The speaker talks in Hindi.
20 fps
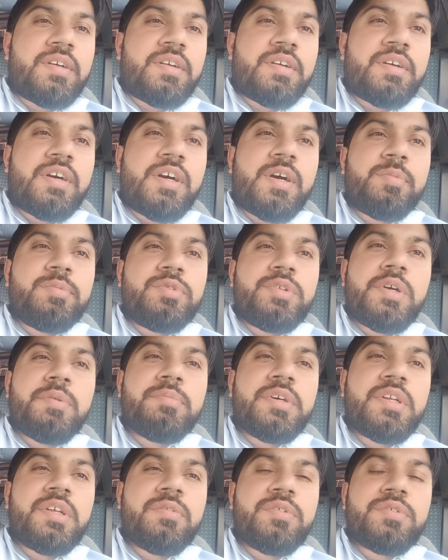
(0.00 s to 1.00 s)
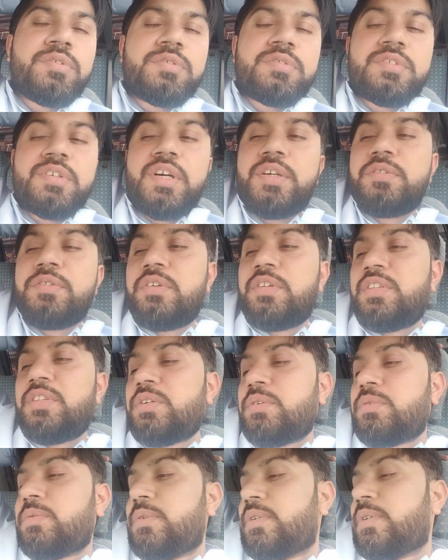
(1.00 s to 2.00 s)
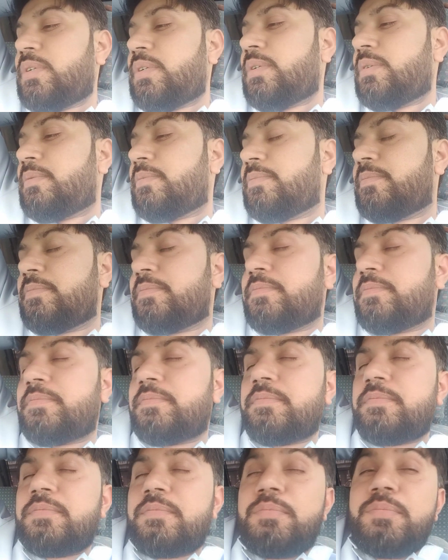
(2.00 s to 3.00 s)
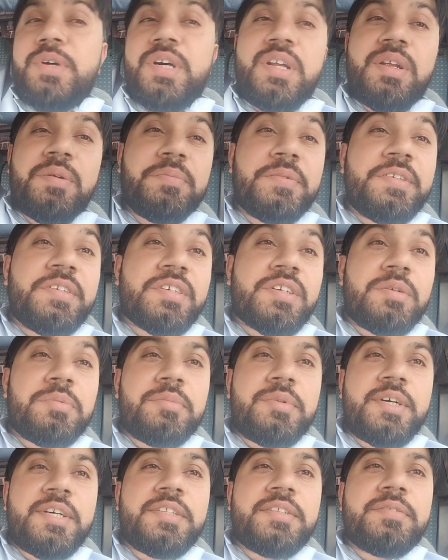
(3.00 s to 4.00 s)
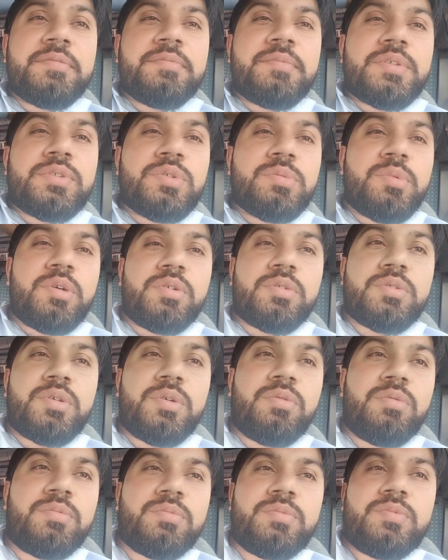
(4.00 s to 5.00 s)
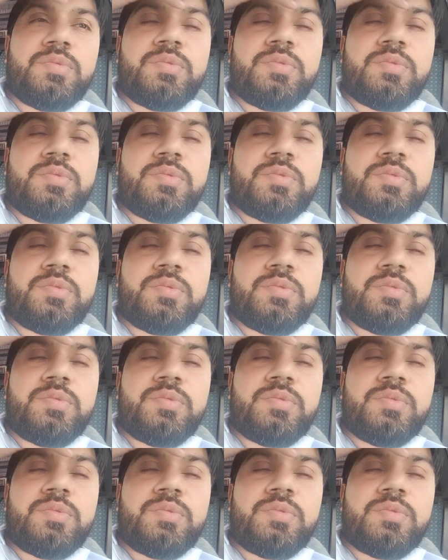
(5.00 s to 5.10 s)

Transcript: काम जो है मेरे वो स्टार्ट होने थे कोई बारह बजे के बाद मैं सुबह उठूँ